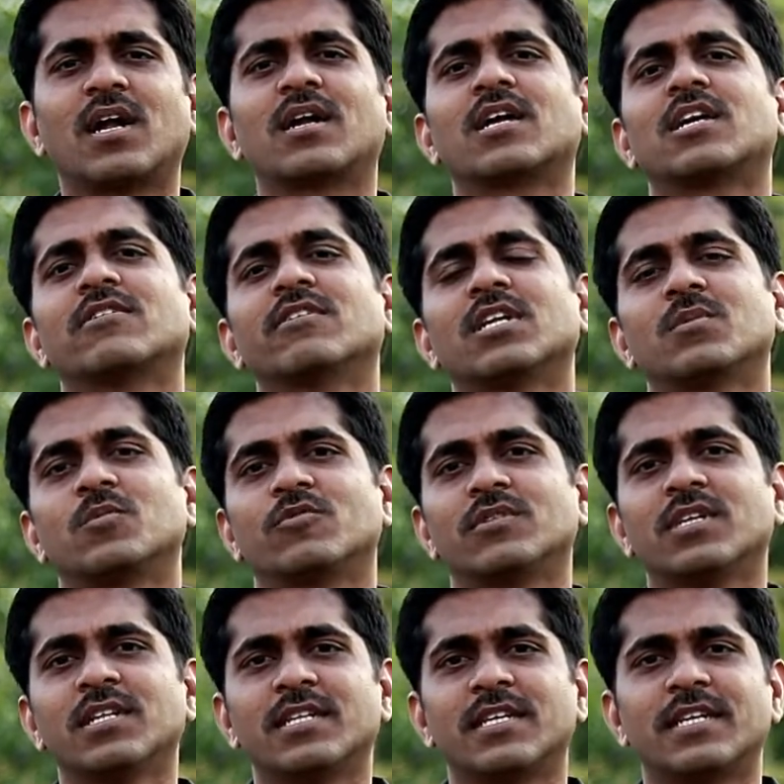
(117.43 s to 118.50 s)
தானாகவே நம்ம
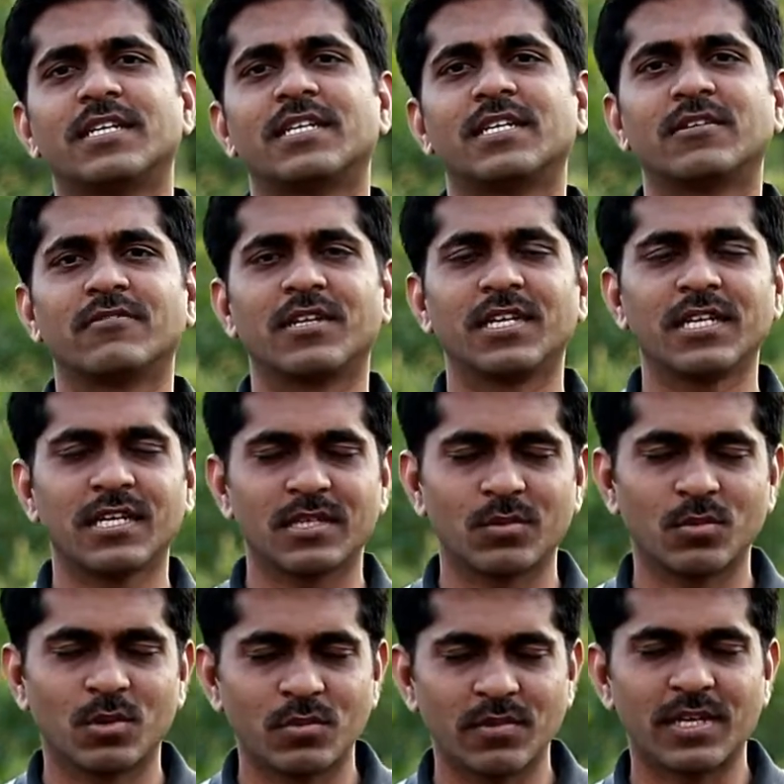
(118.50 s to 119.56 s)
வந்து அந்த ரெண்டு ரெண்டு வரியை
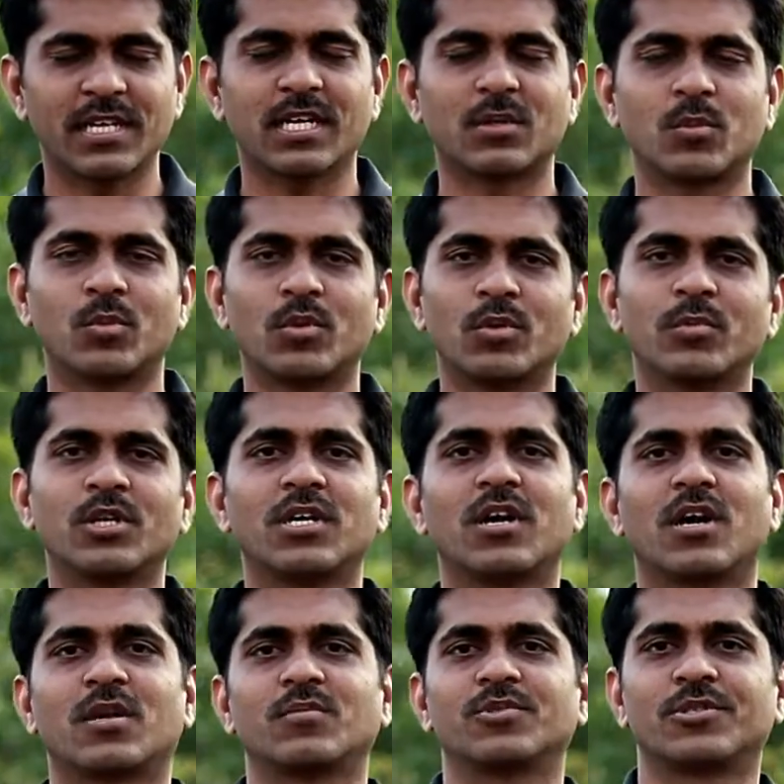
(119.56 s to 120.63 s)
அந்த ஒரு வரியை நம்ம
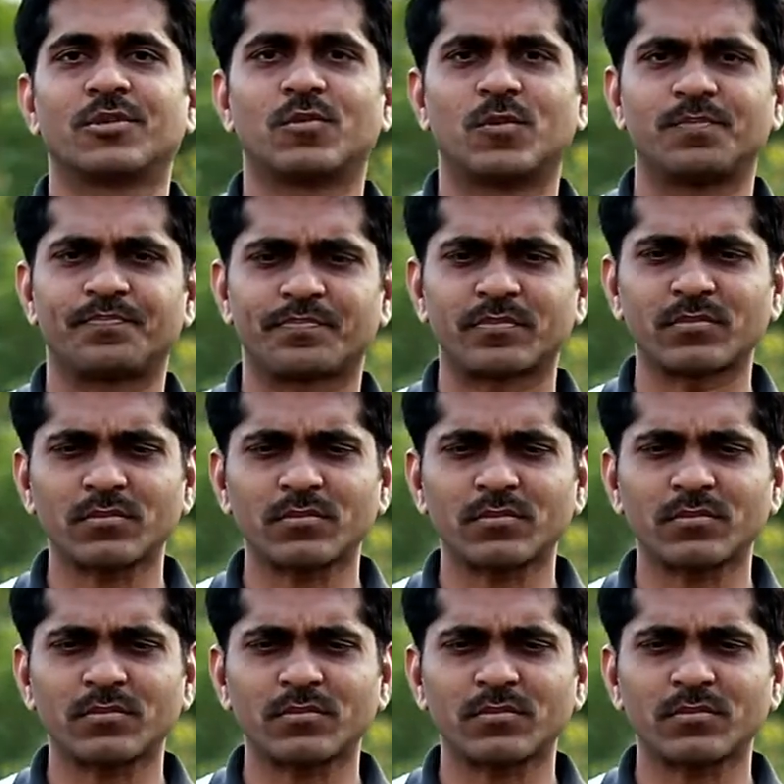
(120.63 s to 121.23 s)
முணுமுணுக்க ஆரம்பிச்சிருவோம்